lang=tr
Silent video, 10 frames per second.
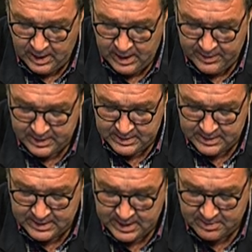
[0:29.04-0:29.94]
Evet,
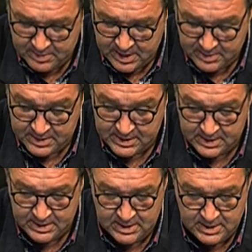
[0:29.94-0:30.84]

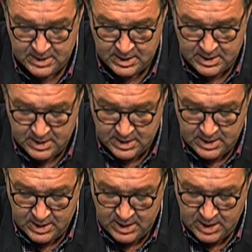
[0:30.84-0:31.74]
selamlarımızı
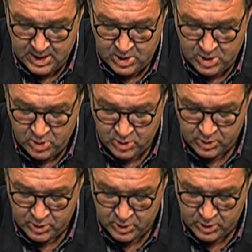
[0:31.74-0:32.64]

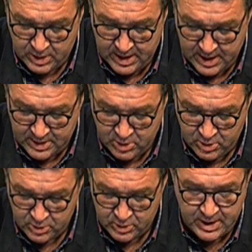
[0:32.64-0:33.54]
iletiyoruz,
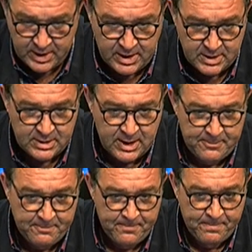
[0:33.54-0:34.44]
iletiyoruz
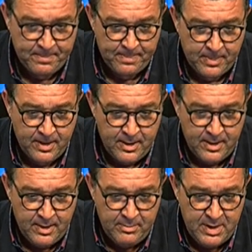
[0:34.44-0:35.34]
herkese.
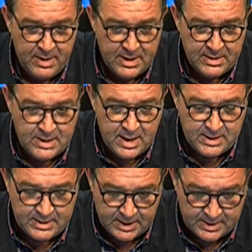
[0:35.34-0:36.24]
Bir kez
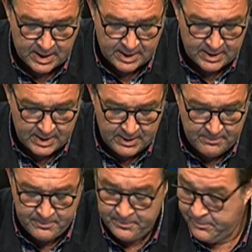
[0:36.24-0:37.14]
daha tekrar
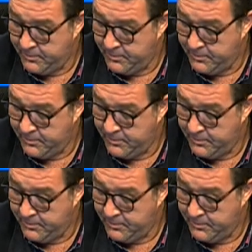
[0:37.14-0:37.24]
edelim.